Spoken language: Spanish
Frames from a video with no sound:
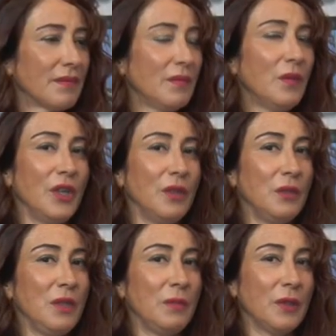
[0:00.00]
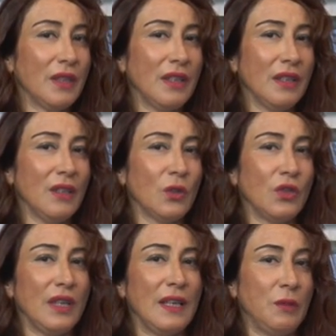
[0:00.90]
Bueno, muy importante
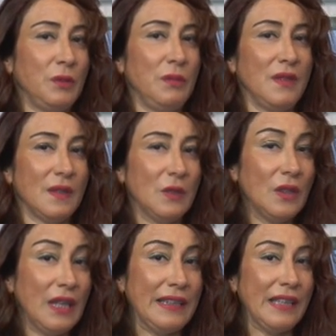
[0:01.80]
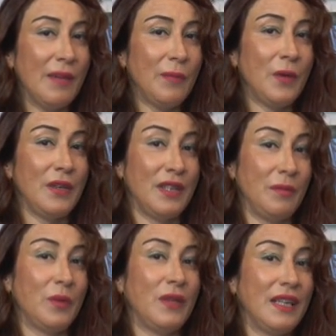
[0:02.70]
entonces la optimización del tiempo y de
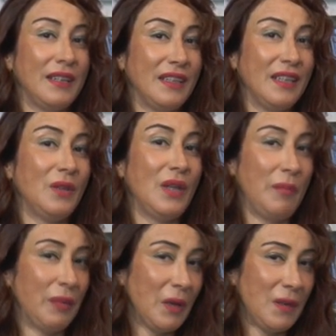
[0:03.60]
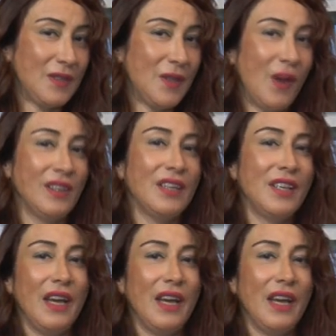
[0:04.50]
poder tener una previsión